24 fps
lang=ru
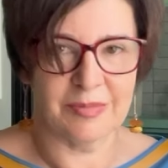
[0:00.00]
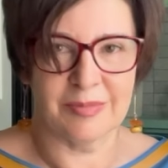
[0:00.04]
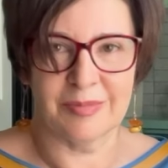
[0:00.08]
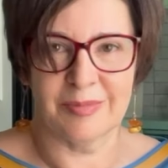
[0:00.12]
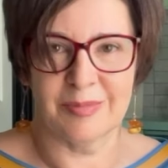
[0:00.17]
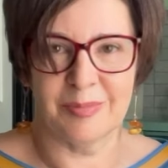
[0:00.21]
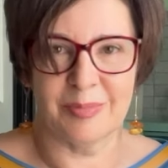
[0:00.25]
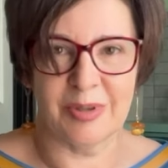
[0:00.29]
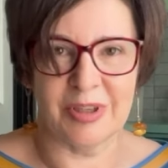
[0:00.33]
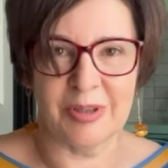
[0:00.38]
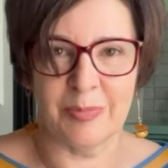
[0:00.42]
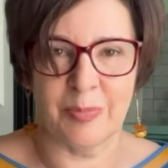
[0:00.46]

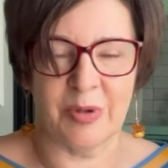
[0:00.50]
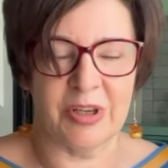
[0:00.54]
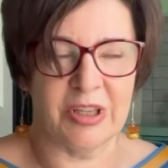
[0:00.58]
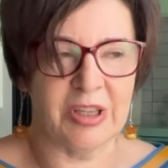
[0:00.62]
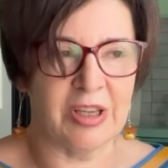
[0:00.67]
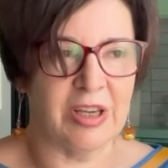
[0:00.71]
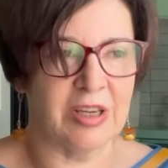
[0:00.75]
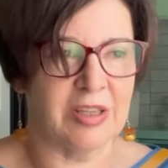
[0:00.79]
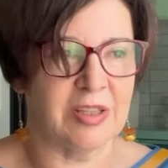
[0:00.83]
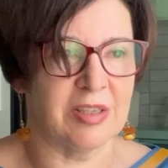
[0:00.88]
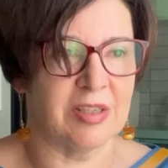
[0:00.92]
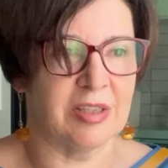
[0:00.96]

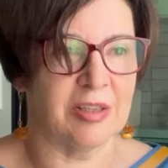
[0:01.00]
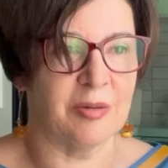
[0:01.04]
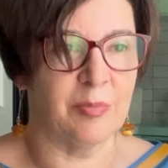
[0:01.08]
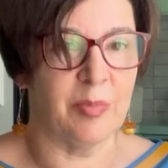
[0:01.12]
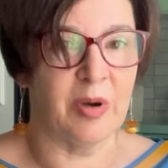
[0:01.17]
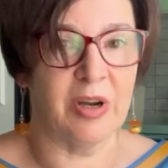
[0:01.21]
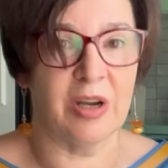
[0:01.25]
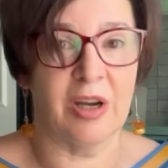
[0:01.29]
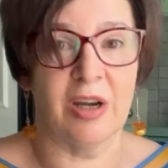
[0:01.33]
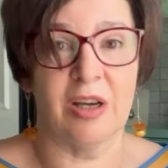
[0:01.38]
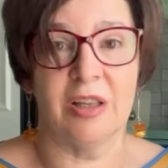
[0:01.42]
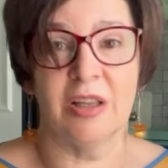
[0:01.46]
предприятиях,
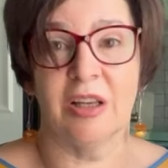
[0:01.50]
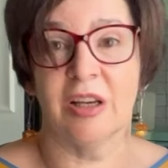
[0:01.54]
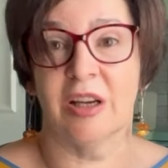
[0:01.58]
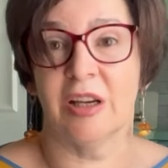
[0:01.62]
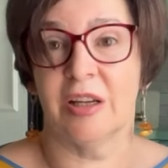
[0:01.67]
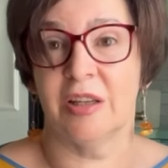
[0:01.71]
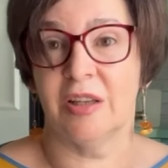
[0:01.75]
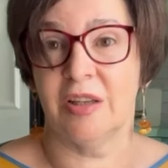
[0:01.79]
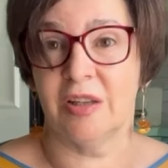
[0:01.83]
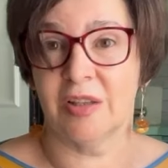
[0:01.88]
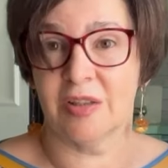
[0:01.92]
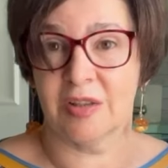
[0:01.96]
пока,
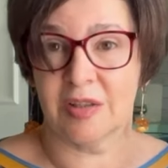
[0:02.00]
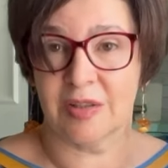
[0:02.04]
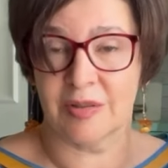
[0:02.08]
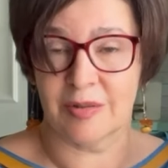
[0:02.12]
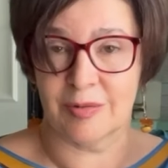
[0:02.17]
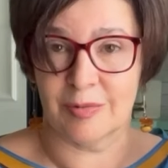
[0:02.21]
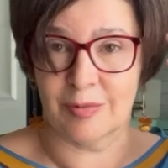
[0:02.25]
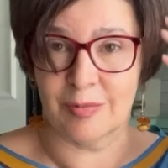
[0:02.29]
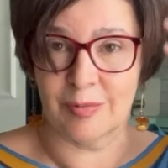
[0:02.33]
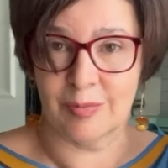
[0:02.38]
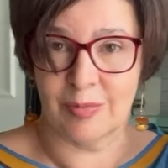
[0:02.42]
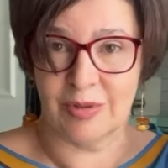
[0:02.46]
наконец,
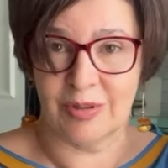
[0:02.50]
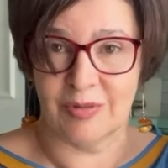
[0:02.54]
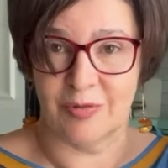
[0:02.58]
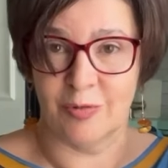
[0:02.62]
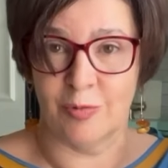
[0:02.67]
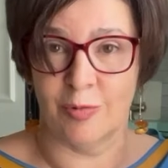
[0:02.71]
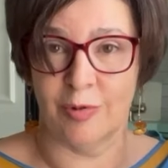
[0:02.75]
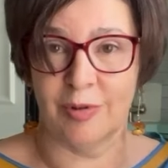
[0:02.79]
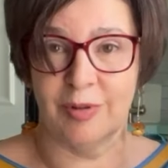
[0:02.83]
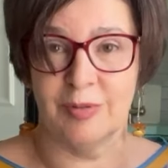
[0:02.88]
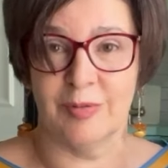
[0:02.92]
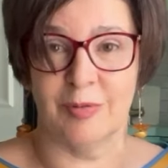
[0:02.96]
мне в
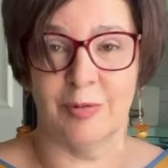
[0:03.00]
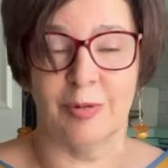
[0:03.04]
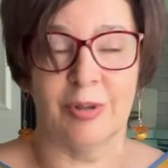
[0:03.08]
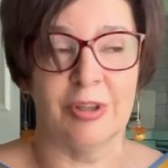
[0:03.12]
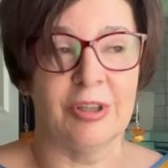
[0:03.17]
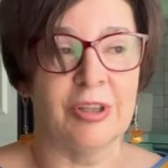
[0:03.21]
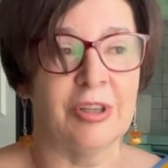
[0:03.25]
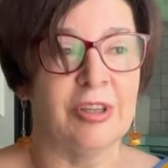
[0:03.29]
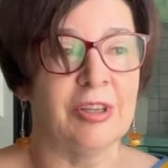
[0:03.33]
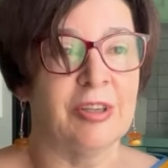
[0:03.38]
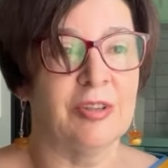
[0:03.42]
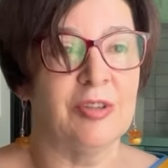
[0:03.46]
голову
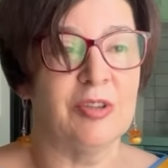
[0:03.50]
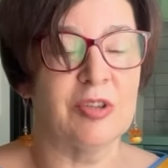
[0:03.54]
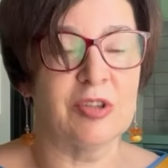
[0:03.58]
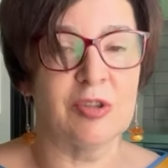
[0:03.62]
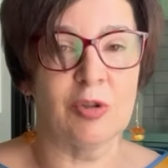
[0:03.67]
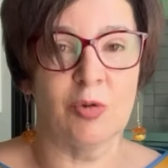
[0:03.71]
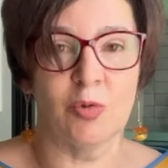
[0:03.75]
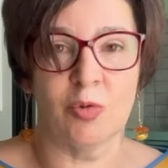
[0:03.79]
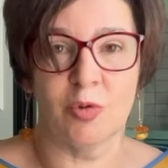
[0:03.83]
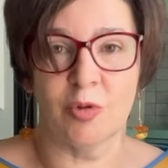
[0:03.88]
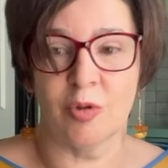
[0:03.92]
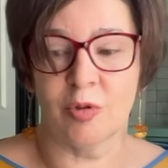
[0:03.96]
не
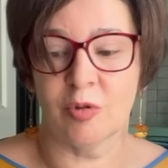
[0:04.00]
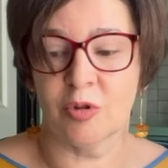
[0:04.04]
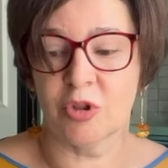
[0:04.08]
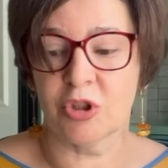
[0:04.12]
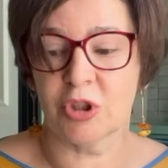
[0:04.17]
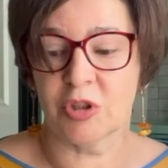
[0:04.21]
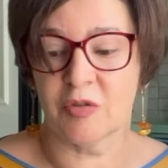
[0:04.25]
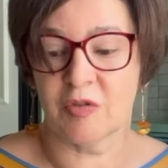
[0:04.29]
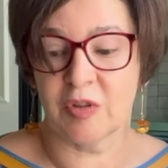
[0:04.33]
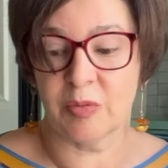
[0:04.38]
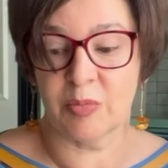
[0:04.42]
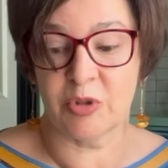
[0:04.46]
стукнуло,
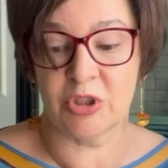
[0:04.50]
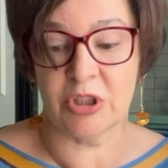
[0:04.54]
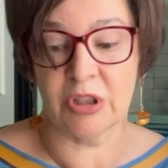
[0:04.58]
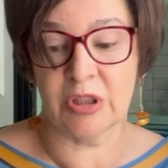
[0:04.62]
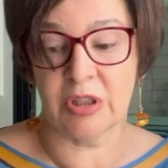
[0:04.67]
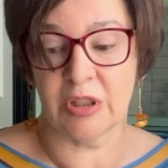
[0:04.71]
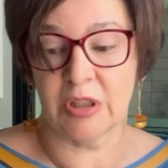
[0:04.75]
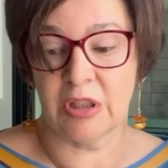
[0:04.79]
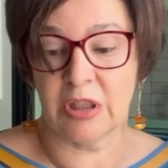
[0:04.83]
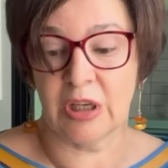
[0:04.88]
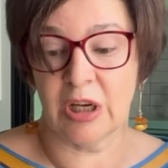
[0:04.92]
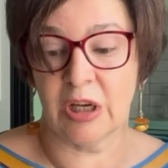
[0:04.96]
что
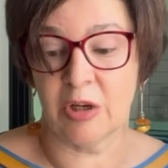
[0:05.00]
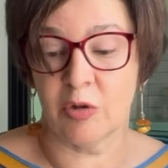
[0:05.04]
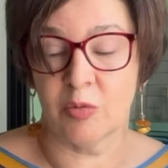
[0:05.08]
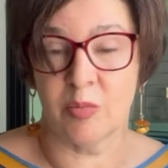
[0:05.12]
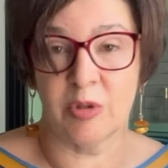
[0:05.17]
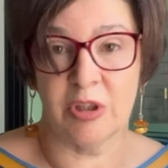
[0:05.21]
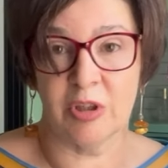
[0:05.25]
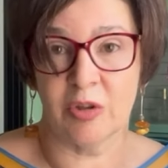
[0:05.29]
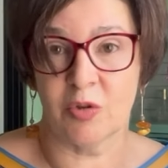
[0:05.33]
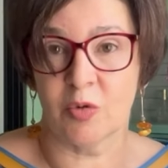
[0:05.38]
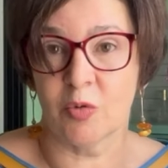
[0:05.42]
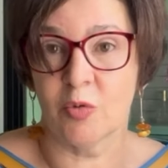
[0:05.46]
вообще-то я, у
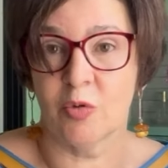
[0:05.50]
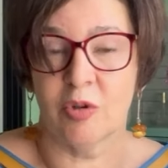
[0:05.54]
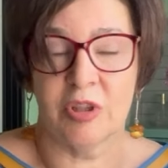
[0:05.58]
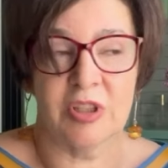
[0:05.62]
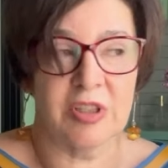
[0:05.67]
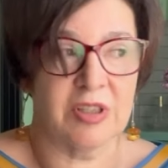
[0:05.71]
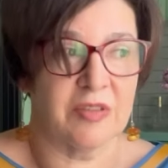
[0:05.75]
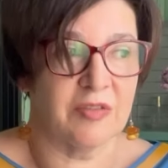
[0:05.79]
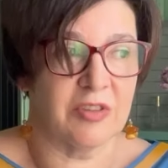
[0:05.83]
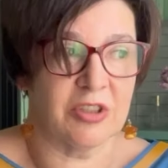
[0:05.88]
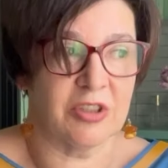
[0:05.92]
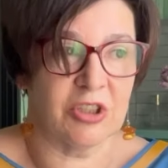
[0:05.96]
меня другой
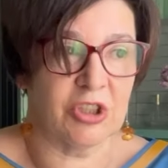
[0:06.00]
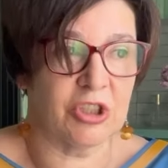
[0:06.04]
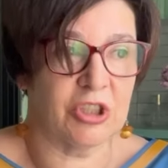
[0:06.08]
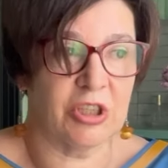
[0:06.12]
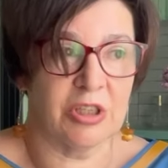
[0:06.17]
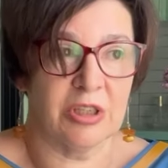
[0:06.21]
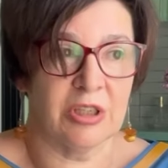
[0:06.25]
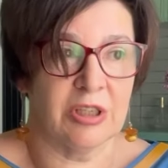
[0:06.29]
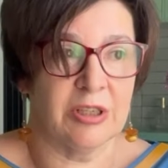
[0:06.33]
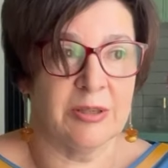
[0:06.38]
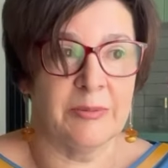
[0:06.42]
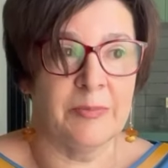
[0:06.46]

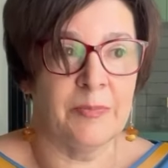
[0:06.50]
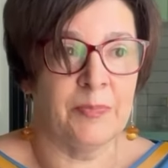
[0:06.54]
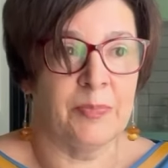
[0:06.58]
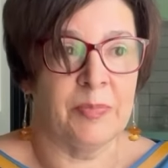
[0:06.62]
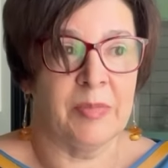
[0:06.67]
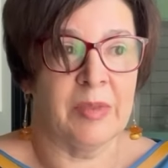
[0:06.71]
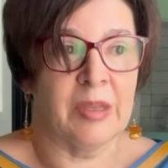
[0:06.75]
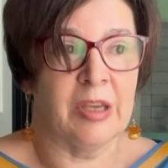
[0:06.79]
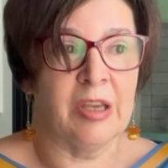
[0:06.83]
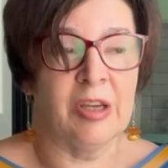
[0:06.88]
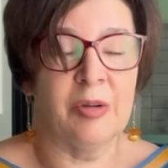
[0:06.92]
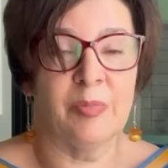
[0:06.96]
совершенно
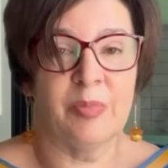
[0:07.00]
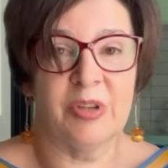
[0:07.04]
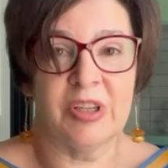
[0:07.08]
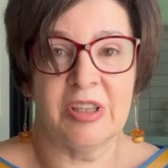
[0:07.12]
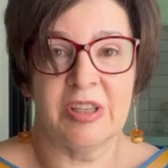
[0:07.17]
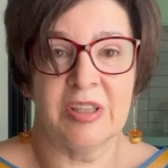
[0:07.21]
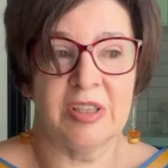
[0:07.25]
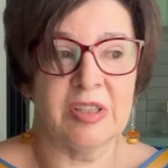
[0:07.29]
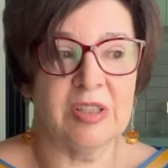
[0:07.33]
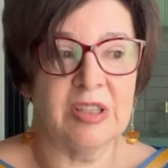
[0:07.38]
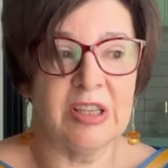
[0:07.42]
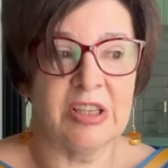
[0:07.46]

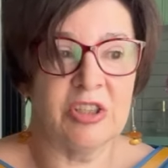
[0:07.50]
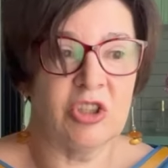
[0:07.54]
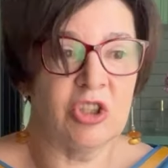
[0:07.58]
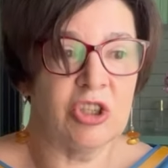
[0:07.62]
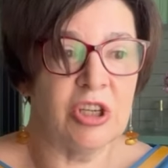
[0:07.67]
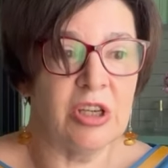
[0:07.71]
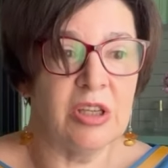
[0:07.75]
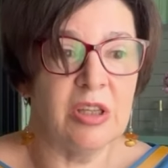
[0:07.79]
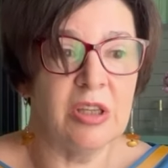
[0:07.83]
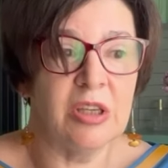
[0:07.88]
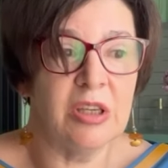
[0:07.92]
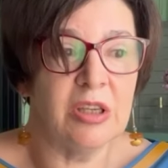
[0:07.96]

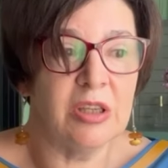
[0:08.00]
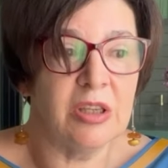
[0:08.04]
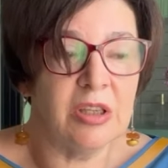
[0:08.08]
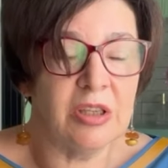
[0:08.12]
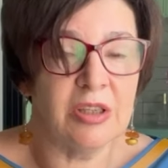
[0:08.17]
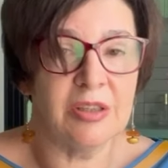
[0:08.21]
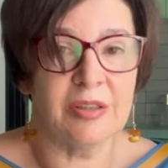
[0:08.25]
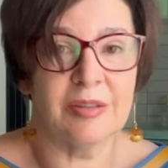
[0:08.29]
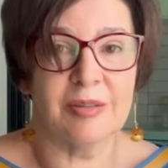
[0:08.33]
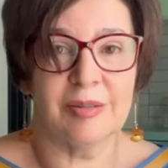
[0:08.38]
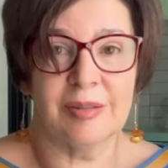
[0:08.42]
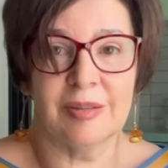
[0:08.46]
предназначение,
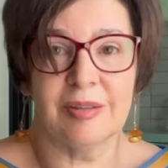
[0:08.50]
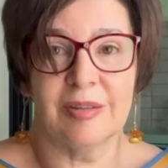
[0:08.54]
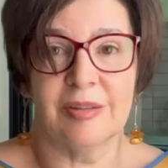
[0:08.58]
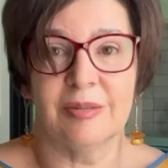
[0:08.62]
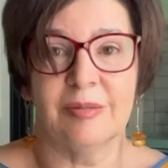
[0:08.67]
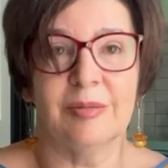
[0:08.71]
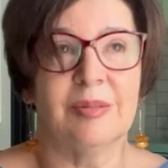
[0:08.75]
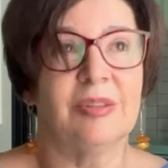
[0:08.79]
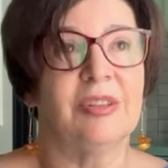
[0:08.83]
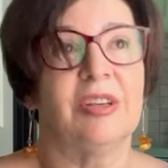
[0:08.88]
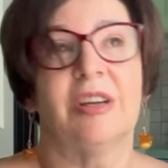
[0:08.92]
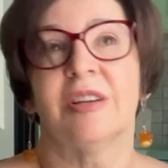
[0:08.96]
и
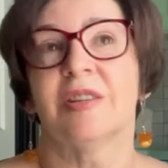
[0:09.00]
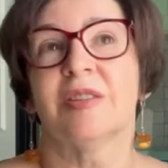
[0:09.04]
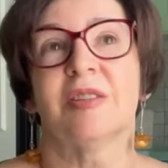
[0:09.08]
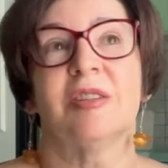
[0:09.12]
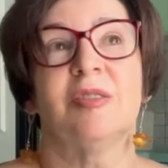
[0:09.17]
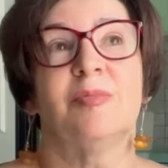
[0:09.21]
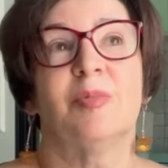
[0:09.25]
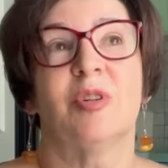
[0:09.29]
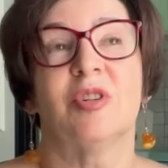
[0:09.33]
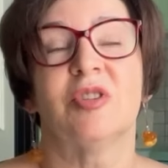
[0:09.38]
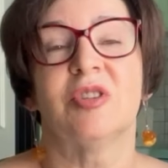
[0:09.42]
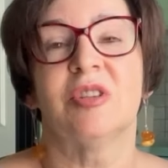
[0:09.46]
я
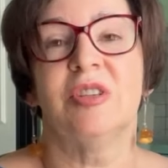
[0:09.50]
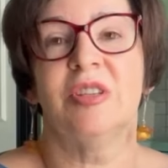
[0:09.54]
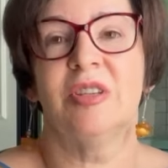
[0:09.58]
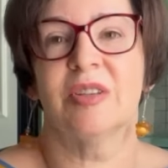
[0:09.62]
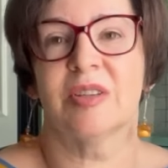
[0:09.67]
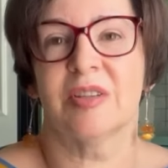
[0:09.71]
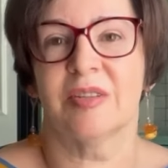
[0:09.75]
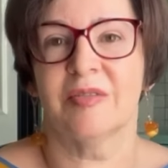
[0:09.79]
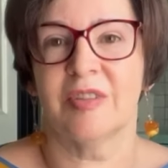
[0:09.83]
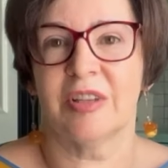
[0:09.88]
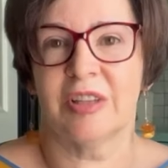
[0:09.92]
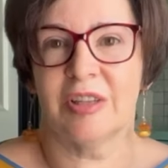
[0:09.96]
занимаюсь не
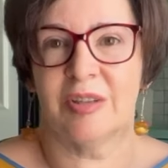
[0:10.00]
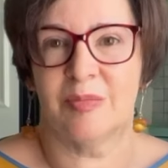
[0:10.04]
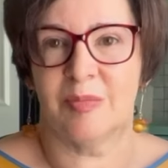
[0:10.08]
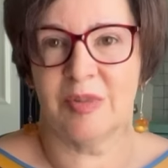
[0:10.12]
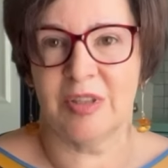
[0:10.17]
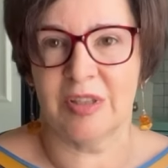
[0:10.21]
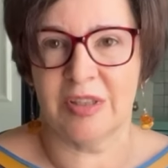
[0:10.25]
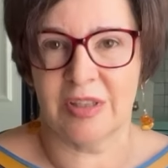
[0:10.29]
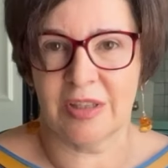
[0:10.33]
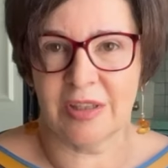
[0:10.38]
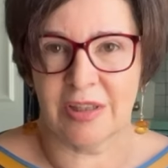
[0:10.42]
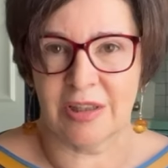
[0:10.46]
своим
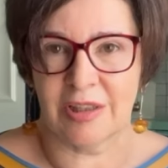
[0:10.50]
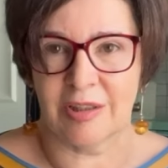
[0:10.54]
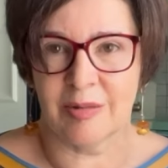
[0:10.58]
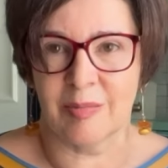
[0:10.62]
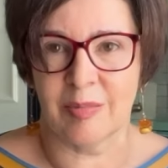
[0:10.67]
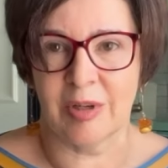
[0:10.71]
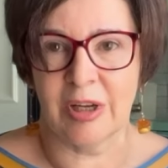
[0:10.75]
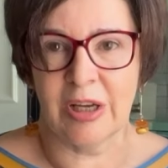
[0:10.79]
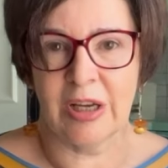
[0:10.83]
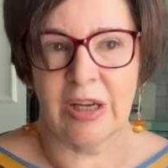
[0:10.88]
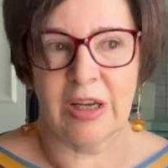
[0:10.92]
делом.